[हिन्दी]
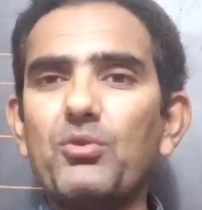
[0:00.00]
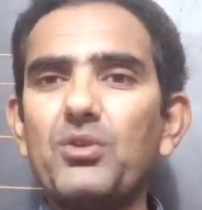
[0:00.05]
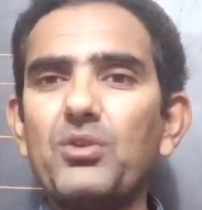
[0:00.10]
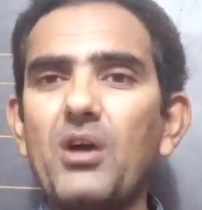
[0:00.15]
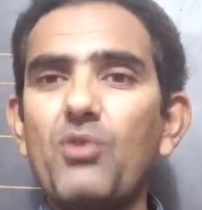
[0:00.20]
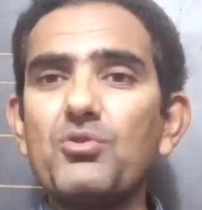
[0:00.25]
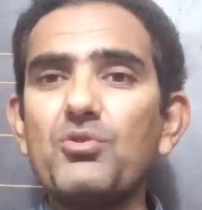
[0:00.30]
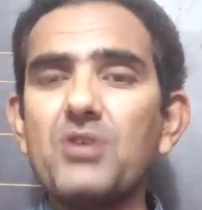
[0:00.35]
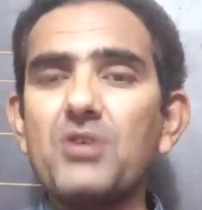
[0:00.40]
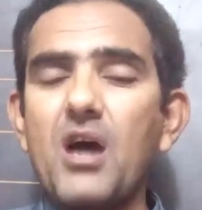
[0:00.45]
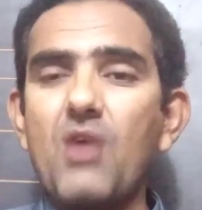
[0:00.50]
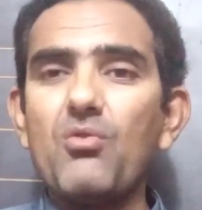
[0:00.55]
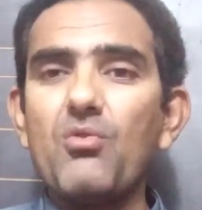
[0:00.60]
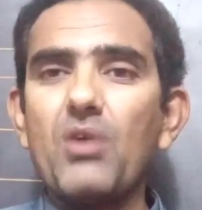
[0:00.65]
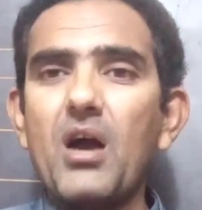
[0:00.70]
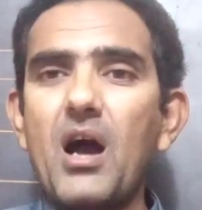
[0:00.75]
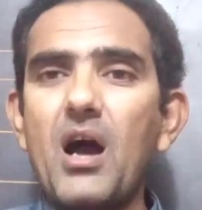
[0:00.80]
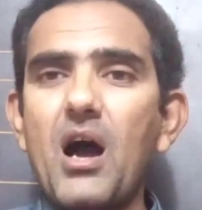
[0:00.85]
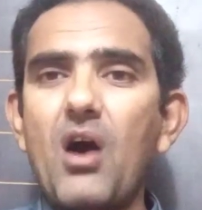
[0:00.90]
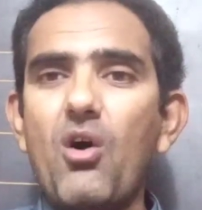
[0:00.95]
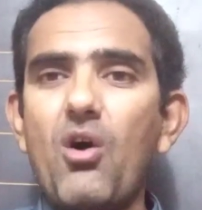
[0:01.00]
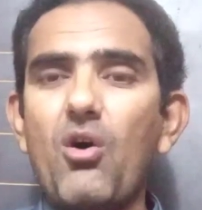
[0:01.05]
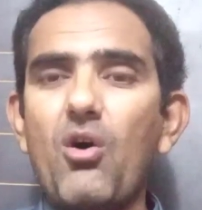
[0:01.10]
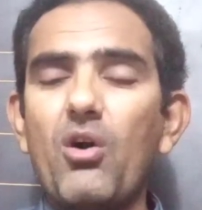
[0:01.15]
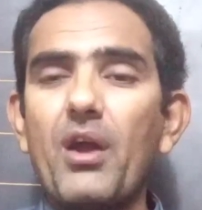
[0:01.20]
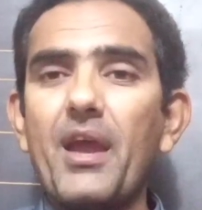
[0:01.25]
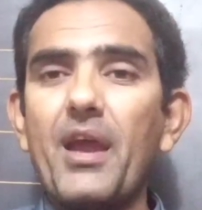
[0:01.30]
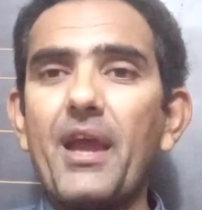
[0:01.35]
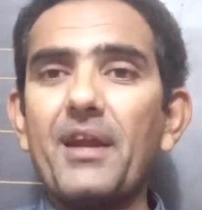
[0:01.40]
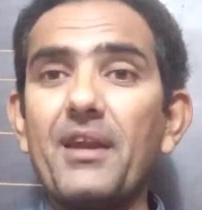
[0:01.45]
मुद्दा उठाऊंगा
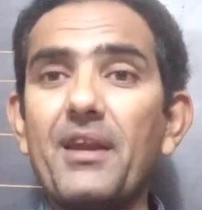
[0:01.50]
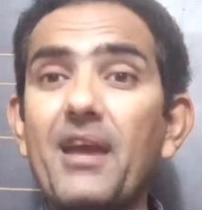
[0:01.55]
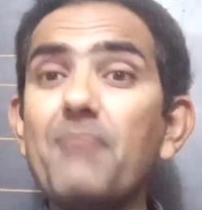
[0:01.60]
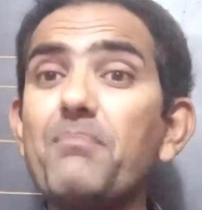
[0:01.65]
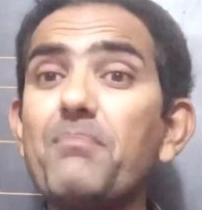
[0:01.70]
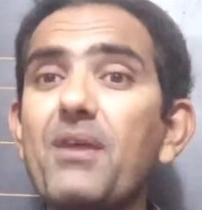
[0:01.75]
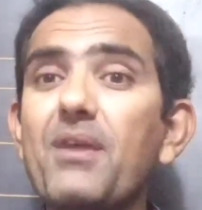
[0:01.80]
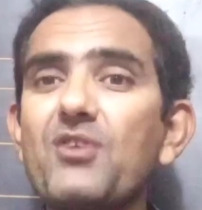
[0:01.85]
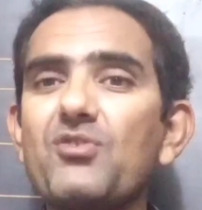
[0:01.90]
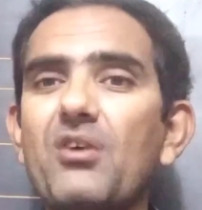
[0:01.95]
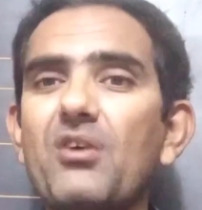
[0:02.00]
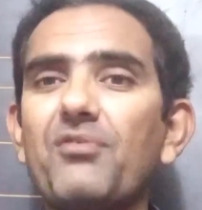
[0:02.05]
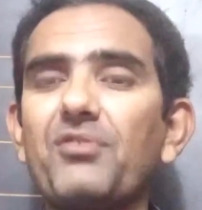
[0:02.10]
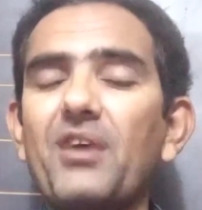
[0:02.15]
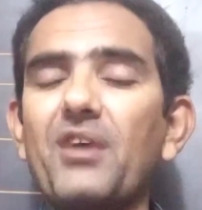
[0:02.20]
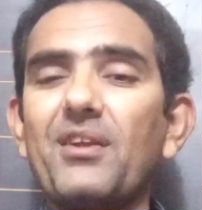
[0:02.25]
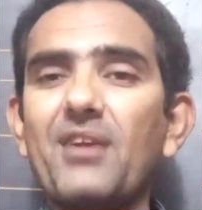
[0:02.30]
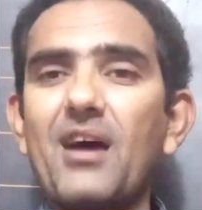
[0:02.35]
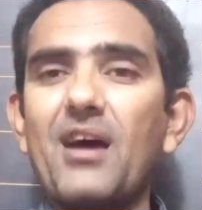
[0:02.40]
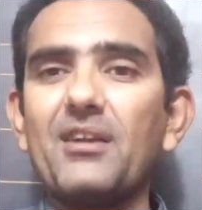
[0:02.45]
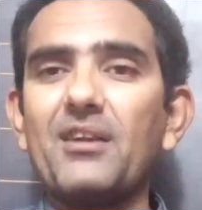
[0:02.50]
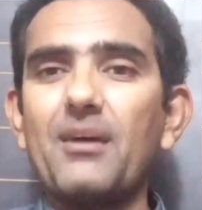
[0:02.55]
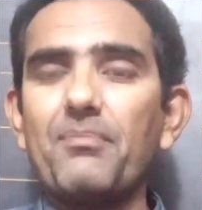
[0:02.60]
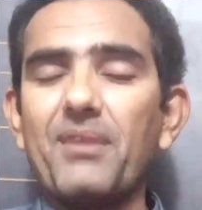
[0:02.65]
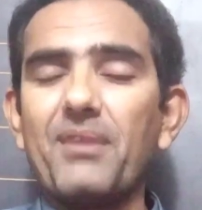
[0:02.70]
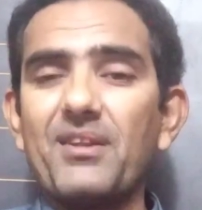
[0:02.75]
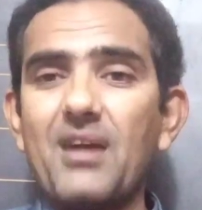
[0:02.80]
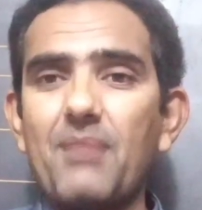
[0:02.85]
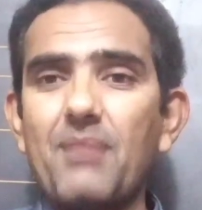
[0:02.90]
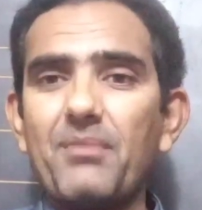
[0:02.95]
और एक नई पेस्ट पेशरफ के साथ
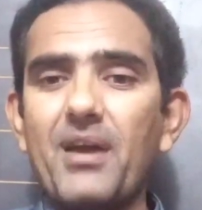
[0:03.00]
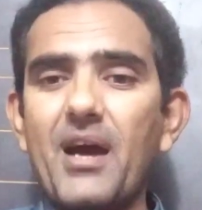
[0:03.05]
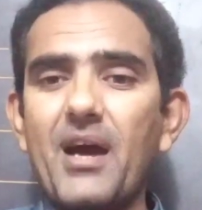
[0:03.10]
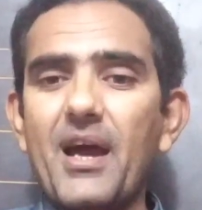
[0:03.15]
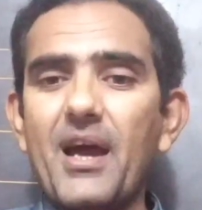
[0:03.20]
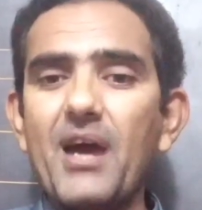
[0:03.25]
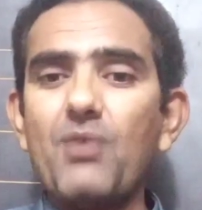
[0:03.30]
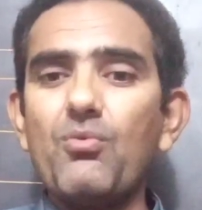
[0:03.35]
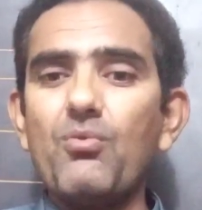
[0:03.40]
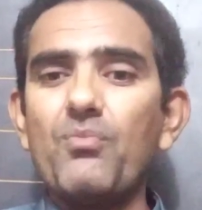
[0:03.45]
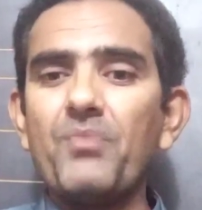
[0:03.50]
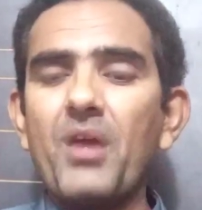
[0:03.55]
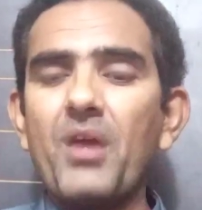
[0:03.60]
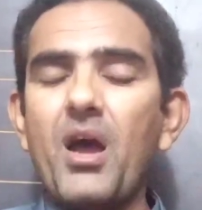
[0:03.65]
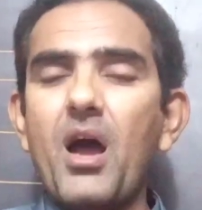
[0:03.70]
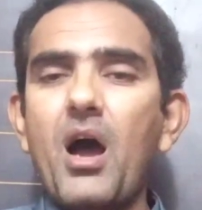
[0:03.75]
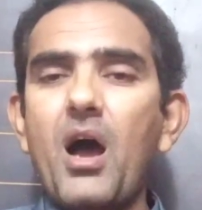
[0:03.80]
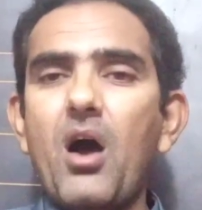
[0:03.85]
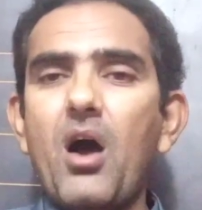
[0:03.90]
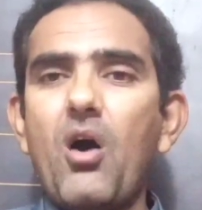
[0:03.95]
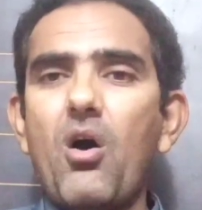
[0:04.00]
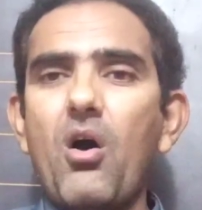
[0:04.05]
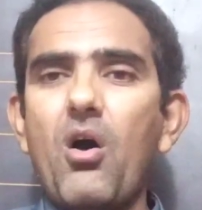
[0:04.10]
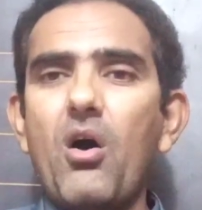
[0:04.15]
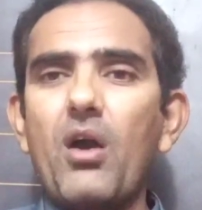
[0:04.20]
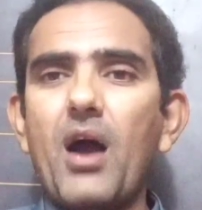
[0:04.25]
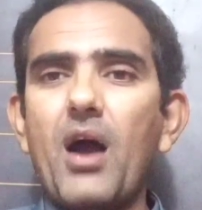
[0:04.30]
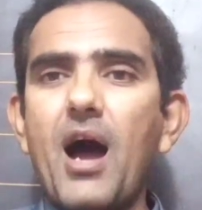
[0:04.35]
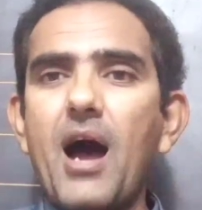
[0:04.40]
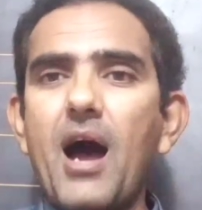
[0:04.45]
आपके सामने आया हूं
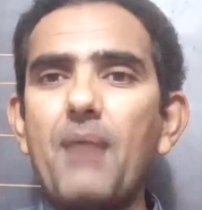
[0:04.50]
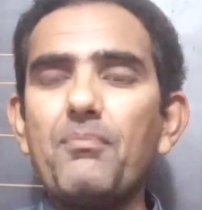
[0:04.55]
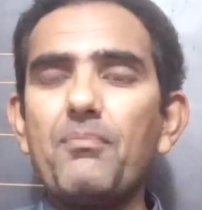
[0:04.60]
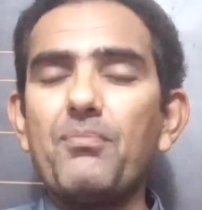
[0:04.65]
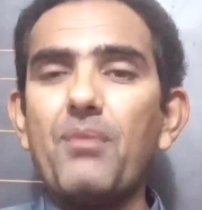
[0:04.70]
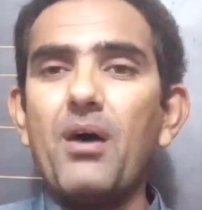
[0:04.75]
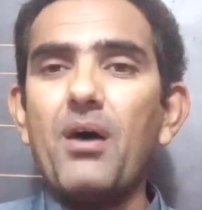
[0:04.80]
और आप